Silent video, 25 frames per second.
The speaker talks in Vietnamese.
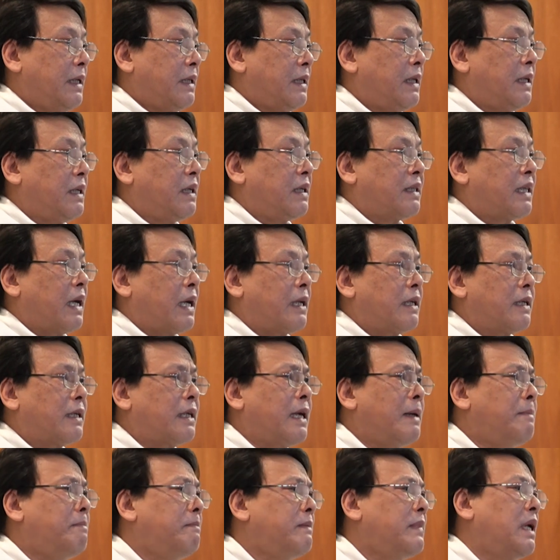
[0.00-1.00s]
thì người ta
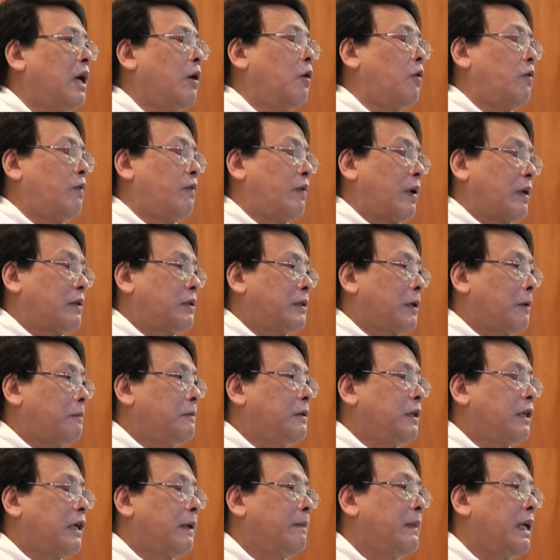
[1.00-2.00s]
đâm đầu vào trong
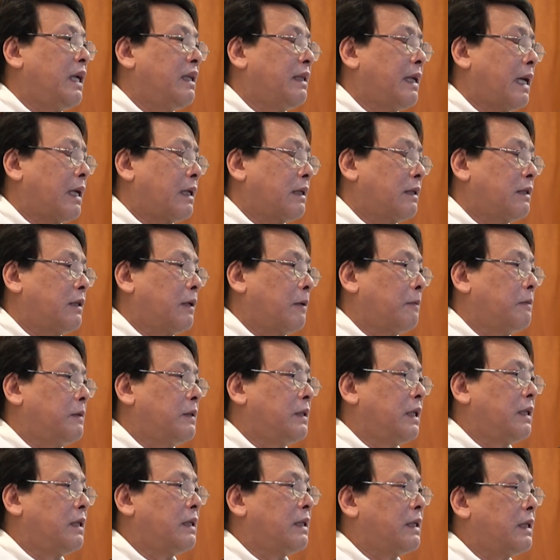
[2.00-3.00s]
những cái bế tắc trong
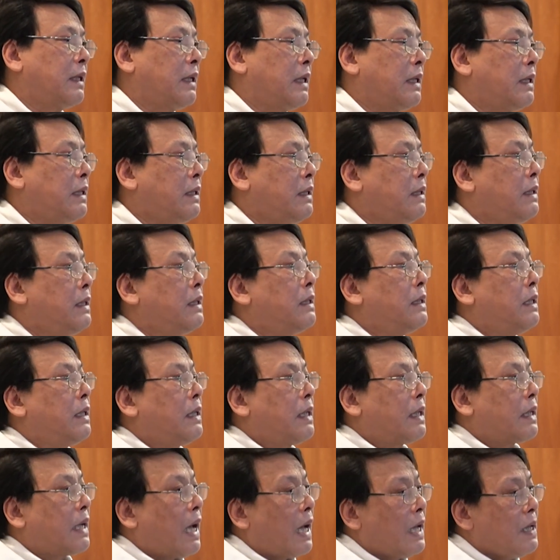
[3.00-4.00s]
những cái
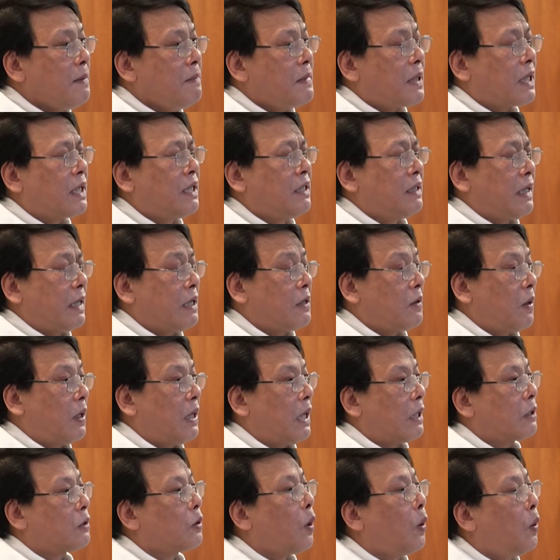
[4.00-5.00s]
cái mà kinh thánh gọi
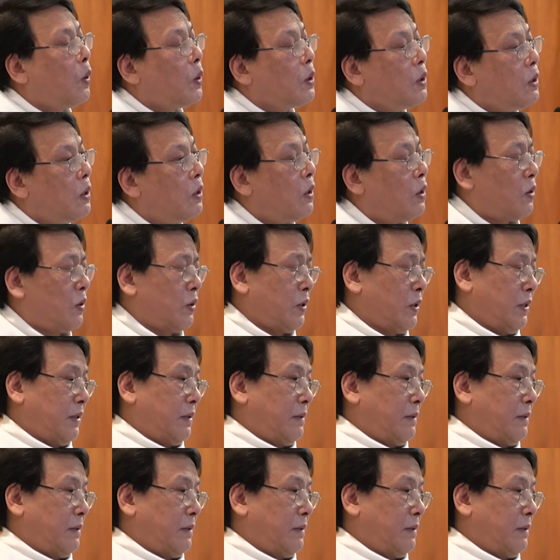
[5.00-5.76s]
là tội lỗi